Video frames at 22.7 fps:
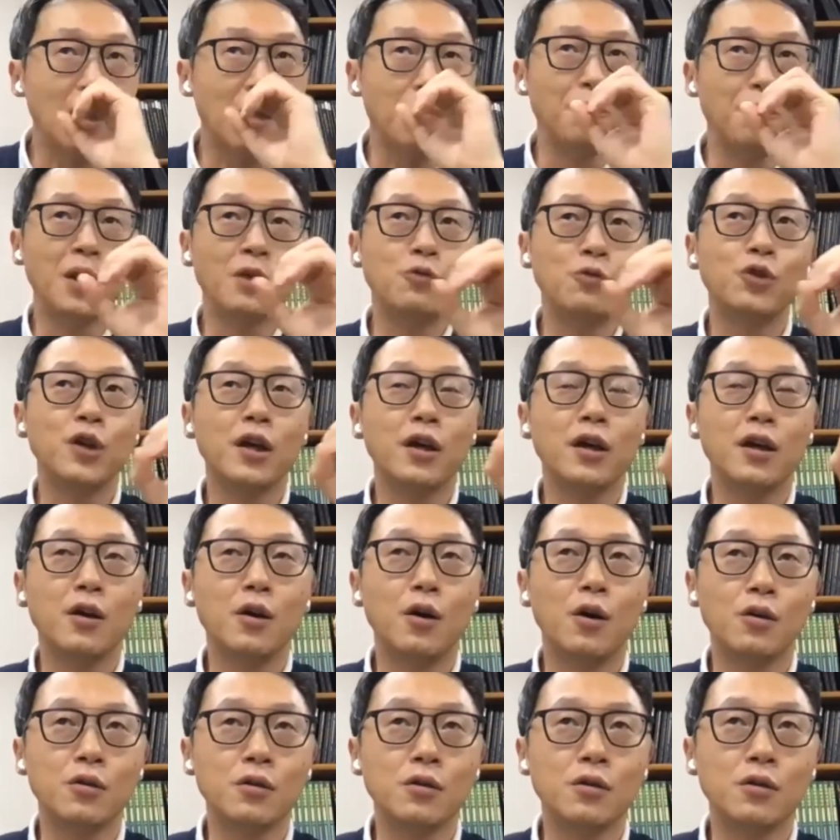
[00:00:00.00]
미국의
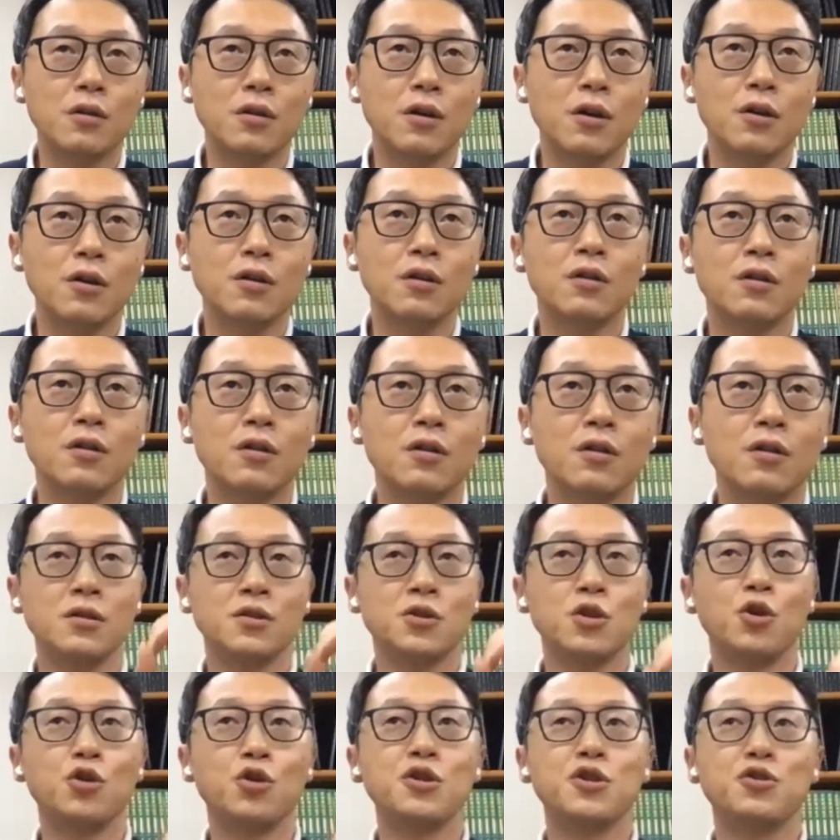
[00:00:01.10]
어떤 그
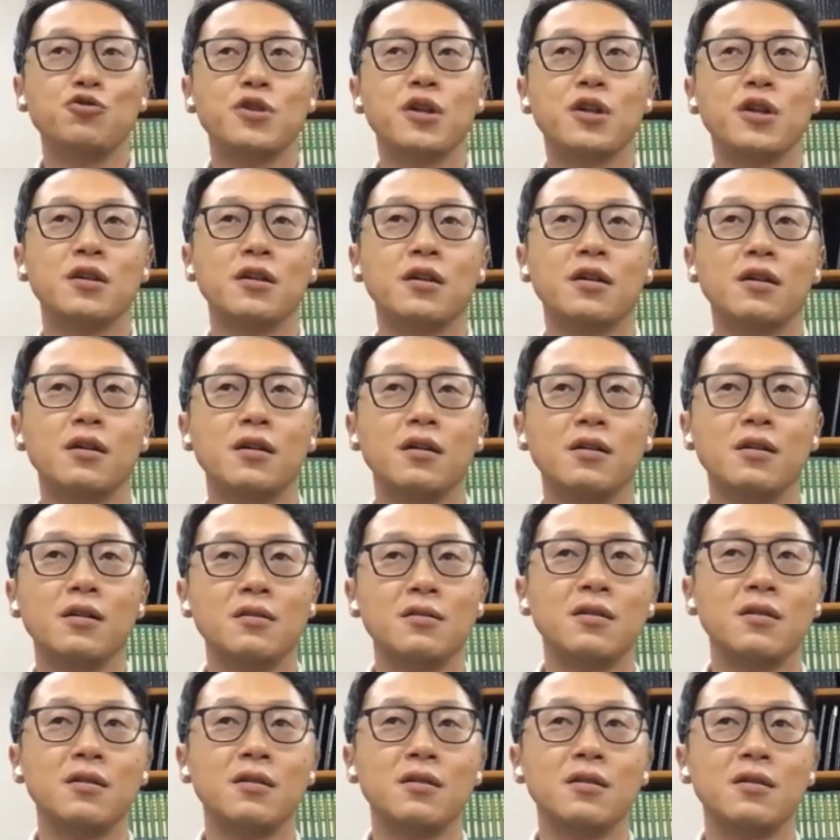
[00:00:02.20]
전시 주최자가
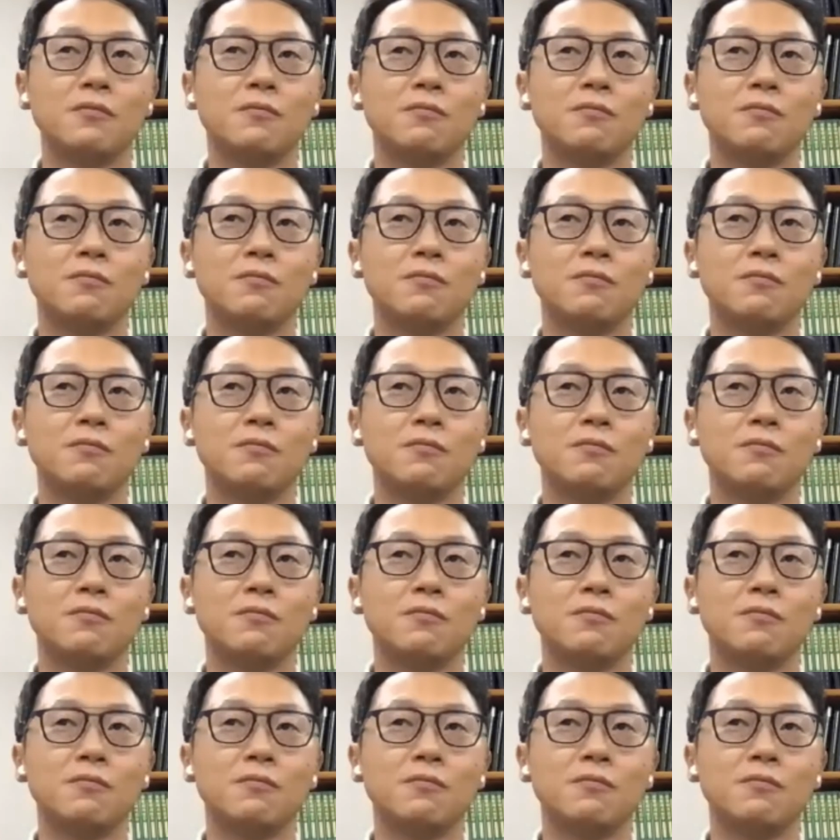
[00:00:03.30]
이제